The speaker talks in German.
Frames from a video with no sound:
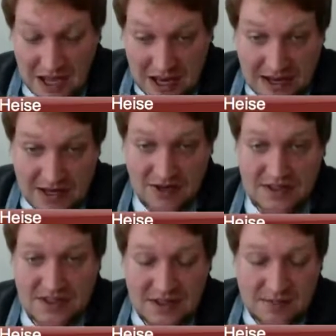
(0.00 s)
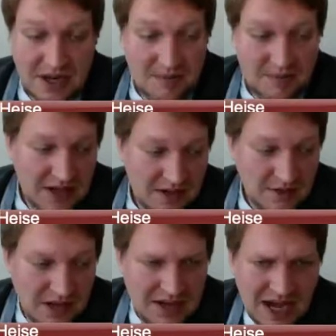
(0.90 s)
lange kurzer Sinn, ich bin am äh,
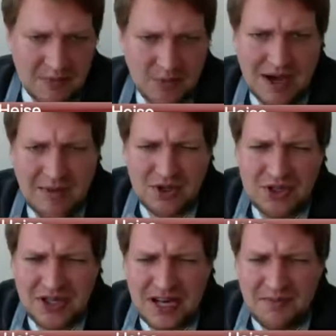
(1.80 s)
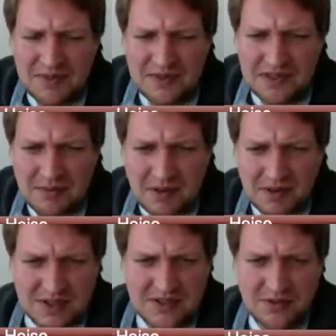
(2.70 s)
sogenannten Hybrid Publishing Lab. Wir sind am
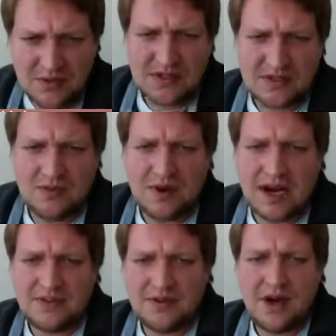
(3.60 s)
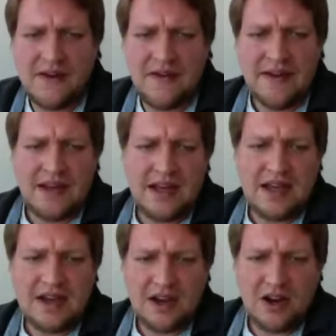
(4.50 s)
Innovationsinkubator
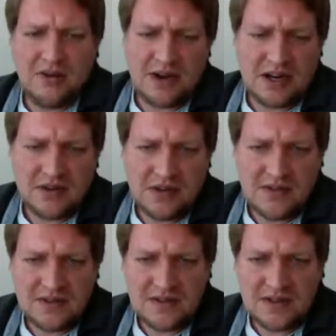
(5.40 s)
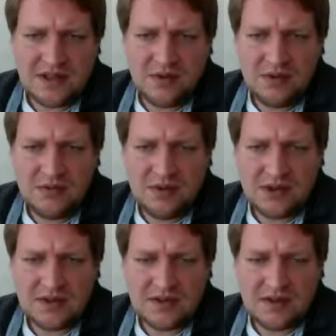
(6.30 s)
äh, der Leuphana Universität
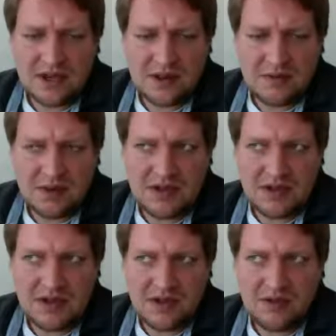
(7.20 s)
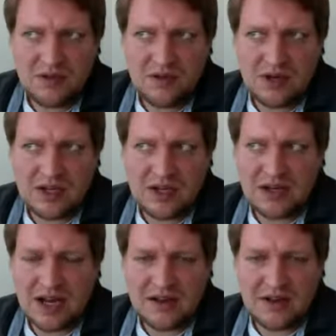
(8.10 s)
Lüneburg. Das ist äh, mit äh,
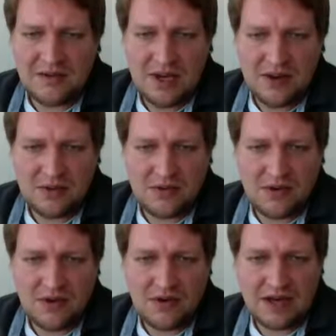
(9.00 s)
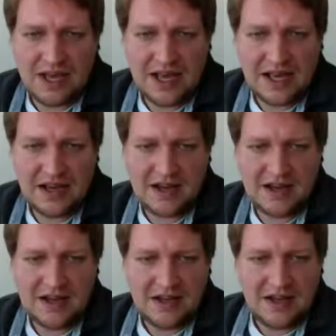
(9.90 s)
EU-regionalen Entwicklungsfonds,
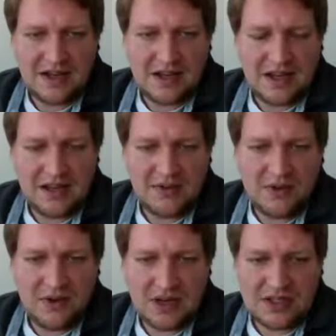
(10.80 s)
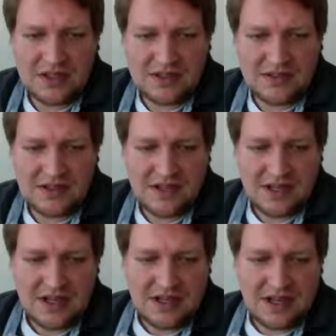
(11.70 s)
Gelder, äh, gefördertes
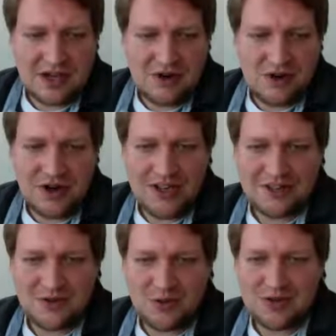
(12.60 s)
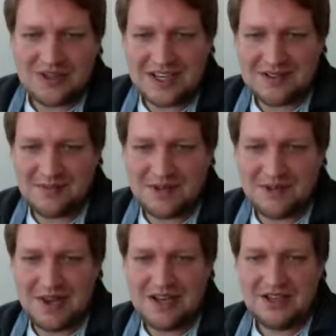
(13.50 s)
äh, neues, großes
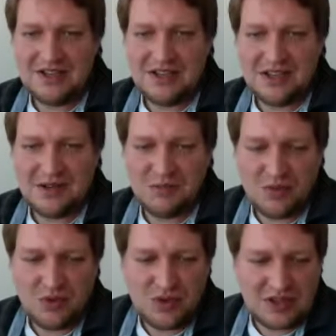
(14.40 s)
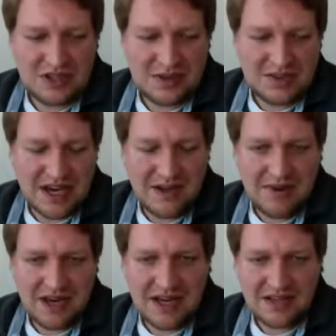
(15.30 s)
Experiment. Ähm, und in dem
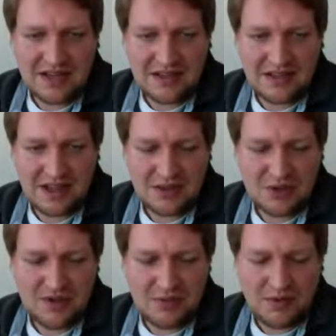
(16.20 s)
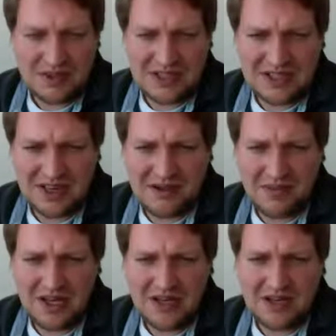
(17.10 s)
Teilbereich, an dem Schwerpunkt digitale
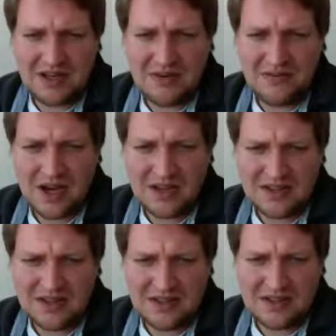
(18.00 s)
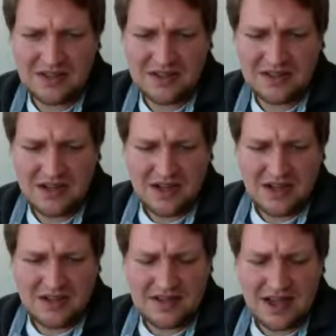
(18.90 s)
Medien, an dem wir angesiedelt sind,
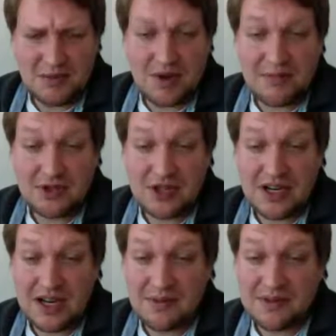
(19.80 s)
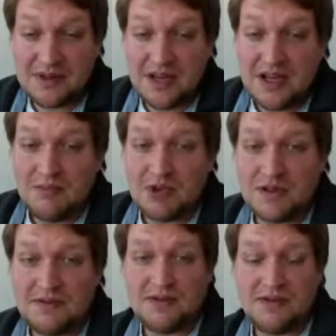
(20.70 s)
des Hybrid Publishing Labs,
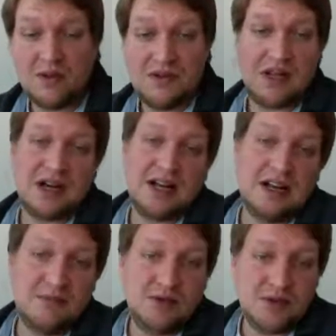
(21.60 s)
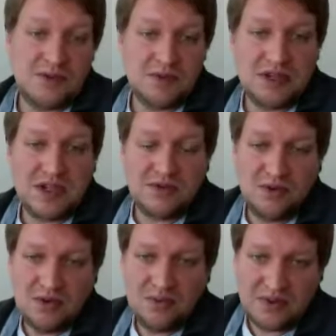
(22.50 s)
beschäftigen wir unter anderem uns mit der
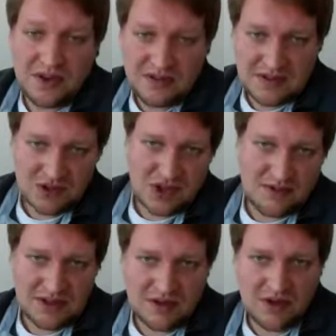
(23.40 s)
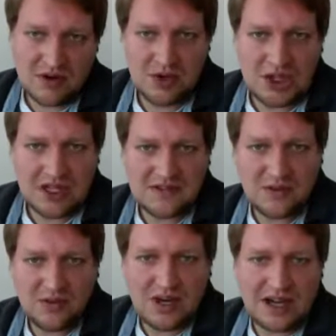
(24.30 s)
Zukunft der wissenschaftlichen
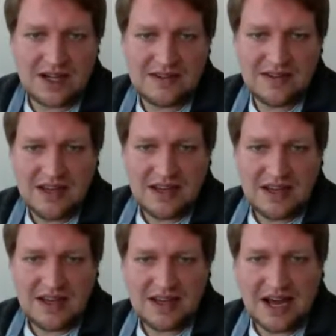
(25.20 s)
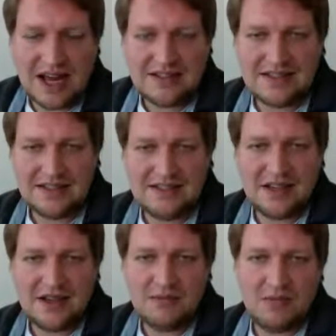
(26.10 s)
Kommunikation als äh, Ganzes,
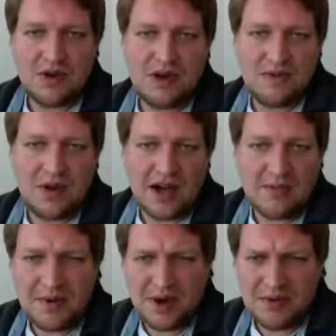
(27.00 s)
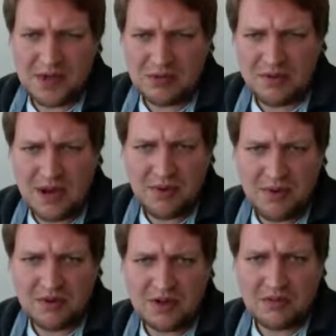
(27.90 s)
ähm, äh, vor allem aber auch mit dem
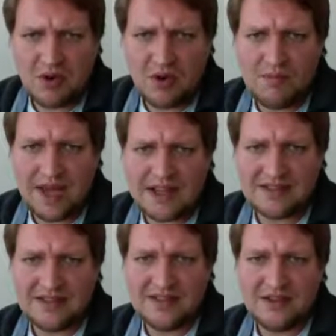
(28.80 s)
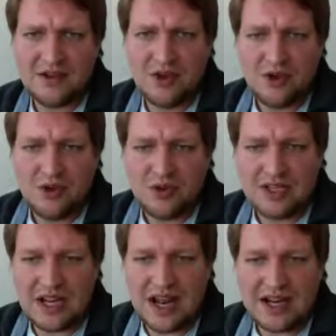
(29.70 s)
Schwerpunkt ähm, Open Access und
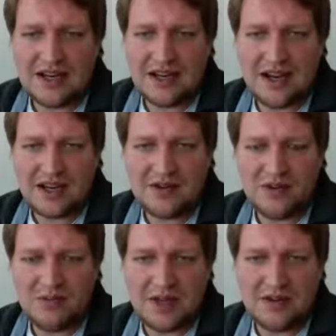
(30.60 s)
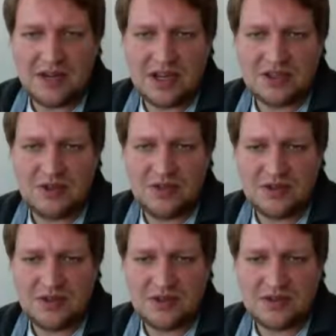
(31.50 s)
dann nachgelagert Open Educational
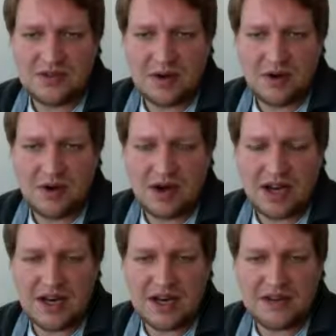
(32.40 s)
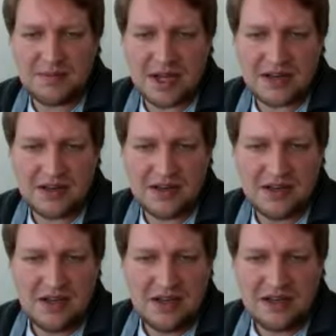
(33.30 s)
Resources, aber auch anderen Aspekten,
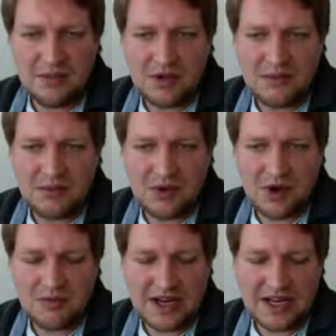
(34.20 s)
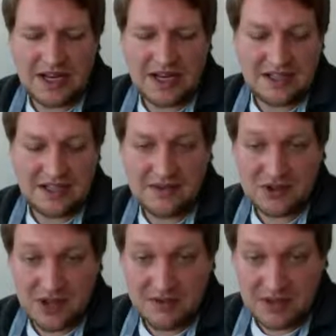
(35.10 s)
die mit dem kompletten
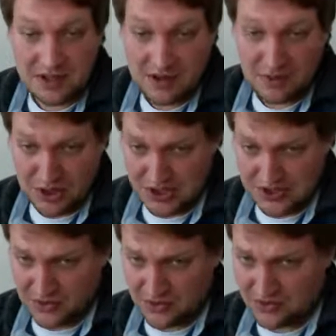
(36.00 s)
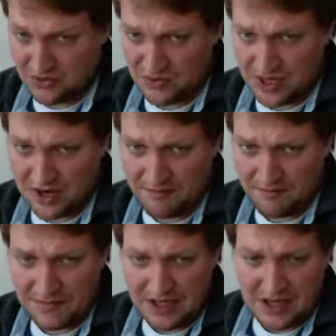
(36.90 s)
Thema wissenschaftliche Kommunikation zu tun
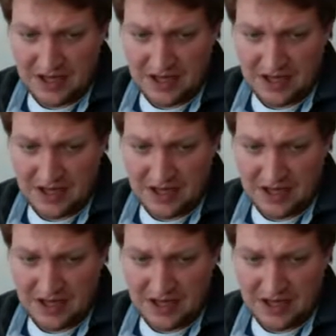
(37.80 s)
haben.